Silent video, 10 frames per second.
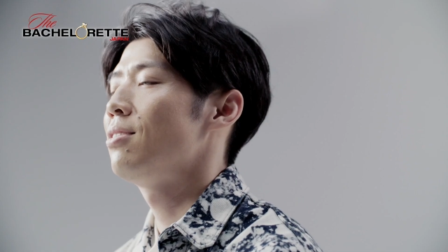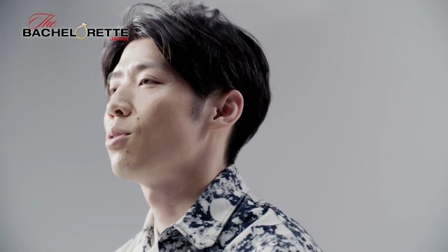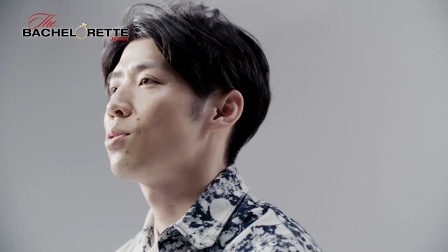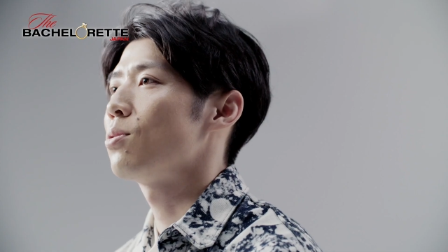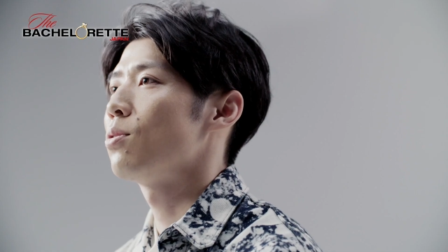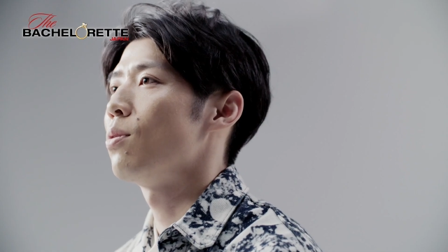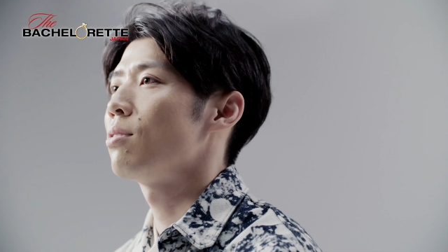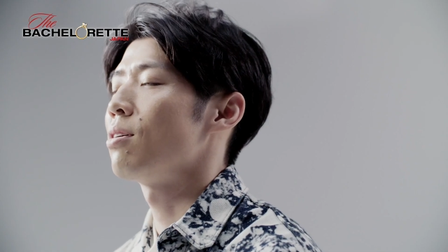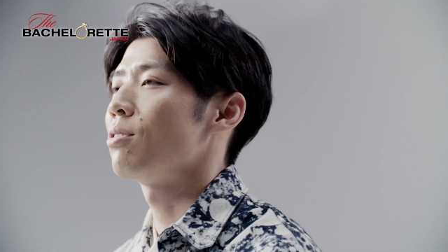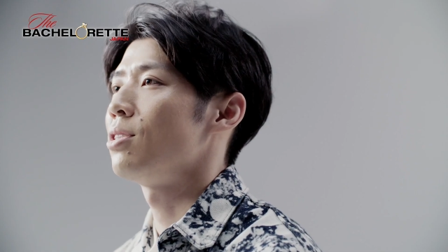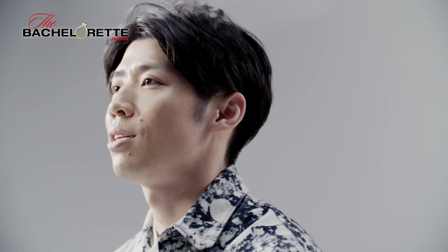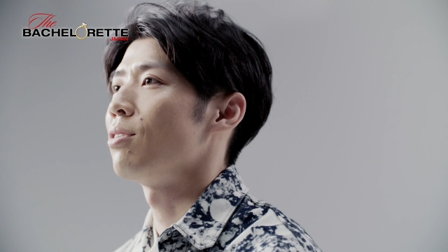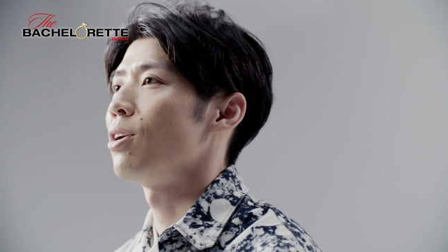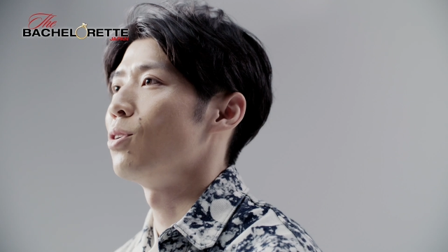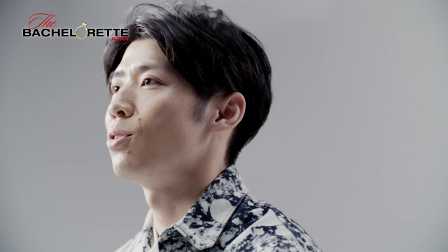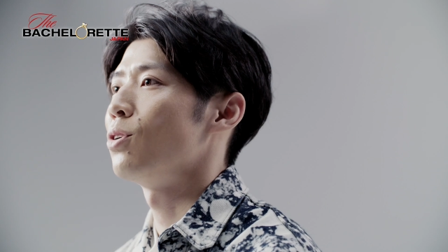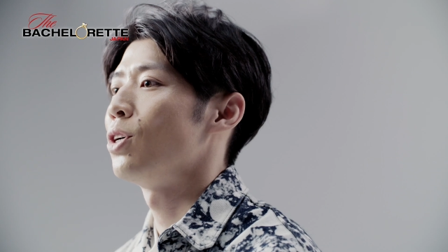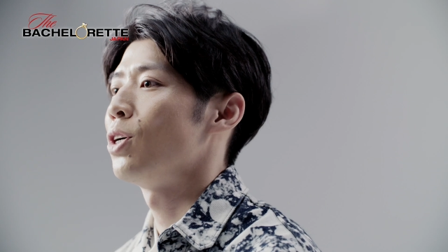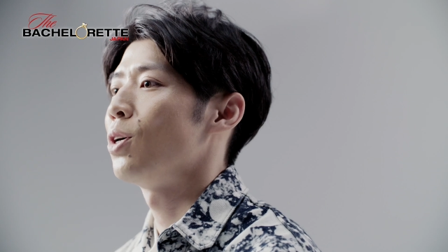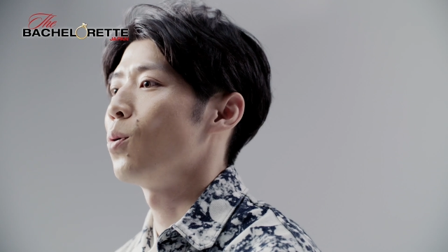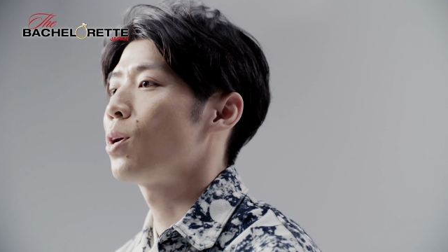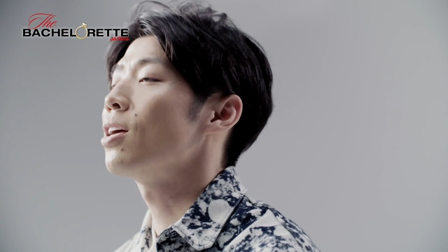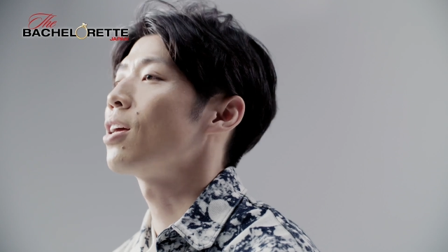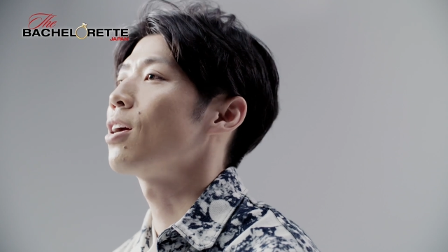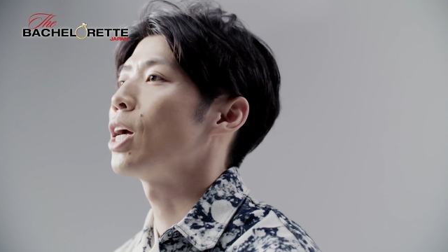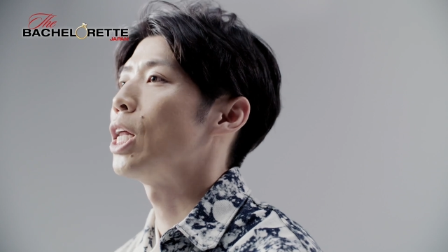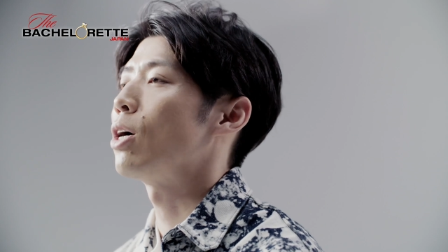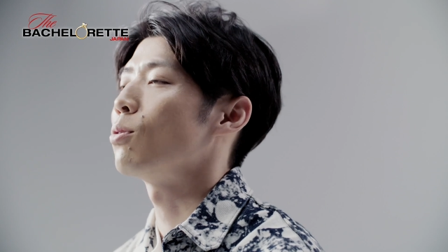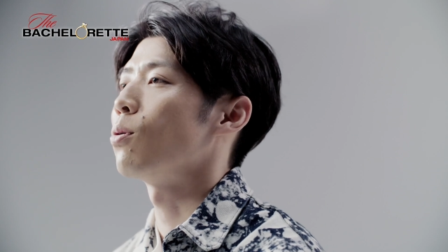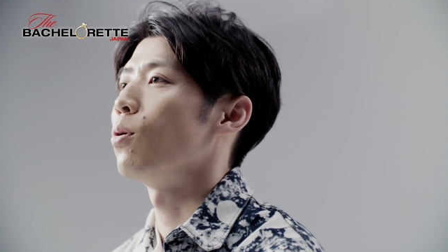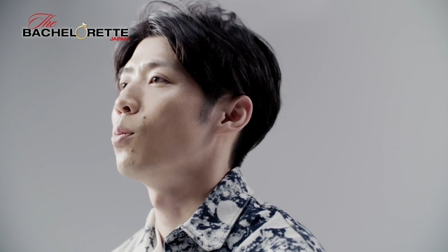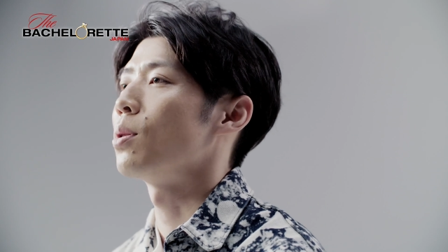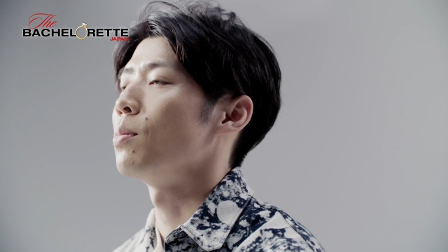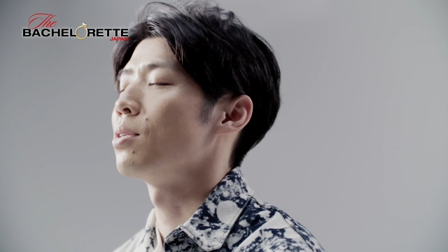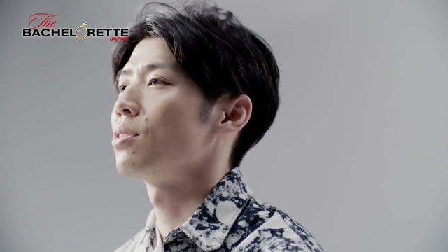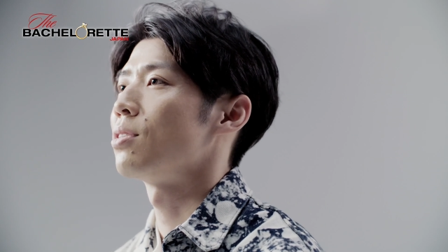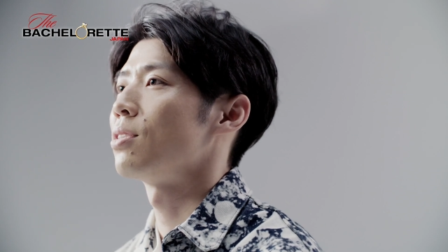人生をすごくワクワクしてくれる大きなきっかけになると思ってま